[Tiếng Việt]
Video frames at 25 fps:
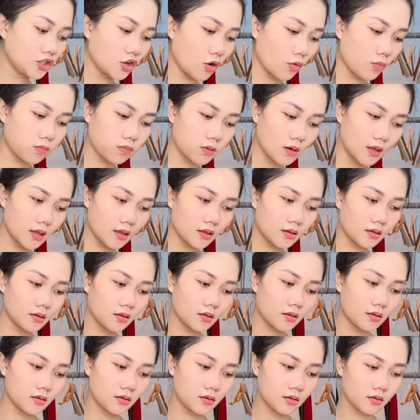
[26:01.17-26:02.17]
90
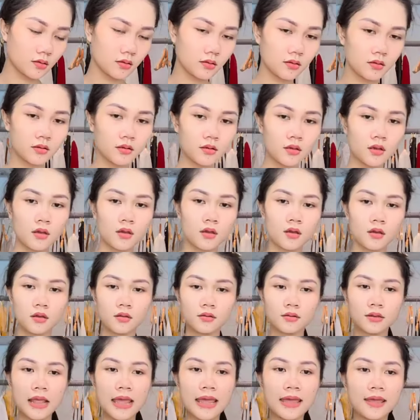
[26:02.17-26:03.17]
đi
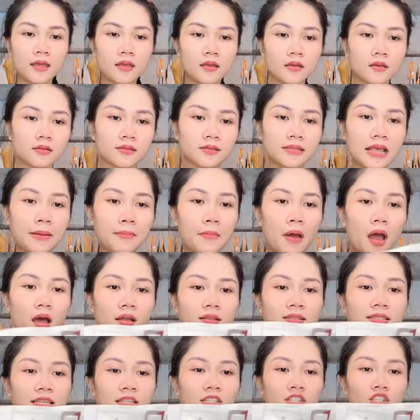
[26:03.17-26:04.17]
Đây
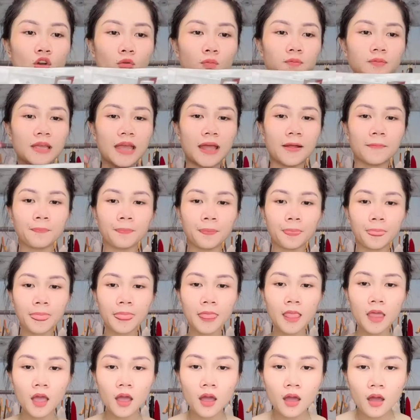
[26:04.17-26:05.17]
size mờ 90
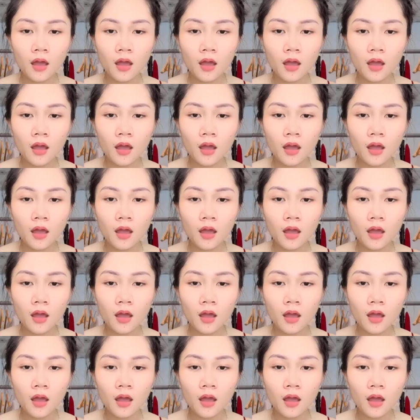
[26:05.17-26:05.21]
nha